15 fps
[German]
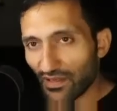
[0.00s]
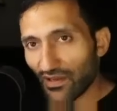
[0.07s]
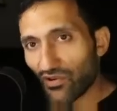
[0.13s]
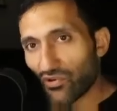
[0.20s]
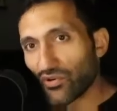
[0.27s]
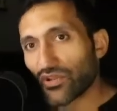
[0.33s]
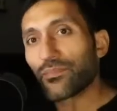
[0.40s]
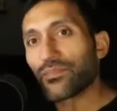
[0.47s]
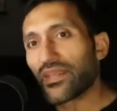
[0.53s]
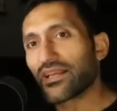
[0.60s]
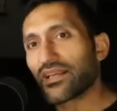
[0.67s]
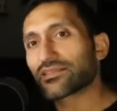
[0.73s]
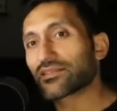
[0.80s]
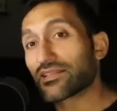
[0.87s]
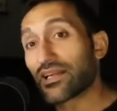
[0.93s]
Und am
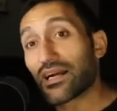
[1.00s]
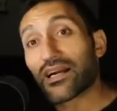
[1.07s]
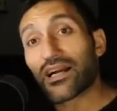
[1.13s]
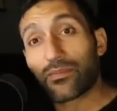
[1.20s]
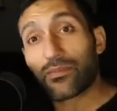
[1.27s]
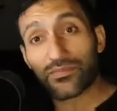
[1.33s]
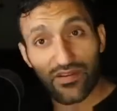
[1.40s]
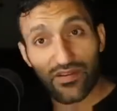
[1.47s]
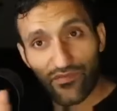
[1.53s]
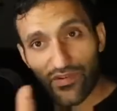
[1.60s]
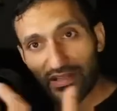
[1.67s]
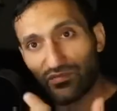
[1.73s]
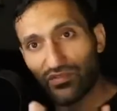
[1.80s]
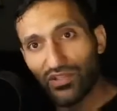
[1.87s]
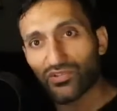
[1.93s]
nächsten Tag kam sein
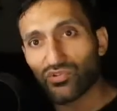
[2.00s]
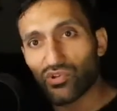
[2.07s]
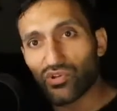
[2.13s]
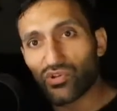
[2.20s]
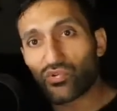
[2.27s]
Pferd wieder zurück